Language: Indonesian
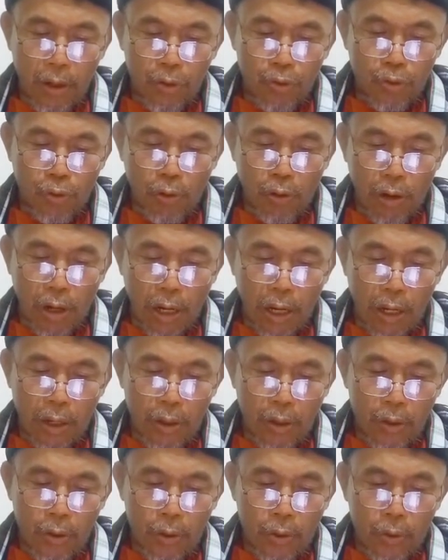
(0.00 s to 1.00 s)
sora
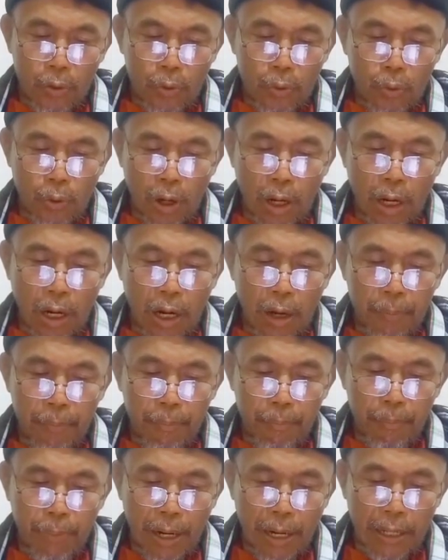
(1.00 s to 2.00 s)

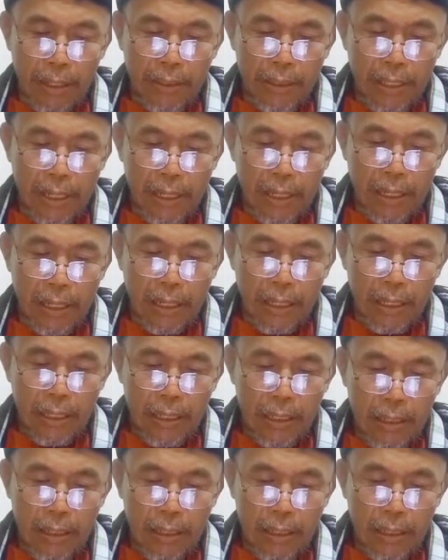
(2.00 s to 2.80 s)
yuham ba'da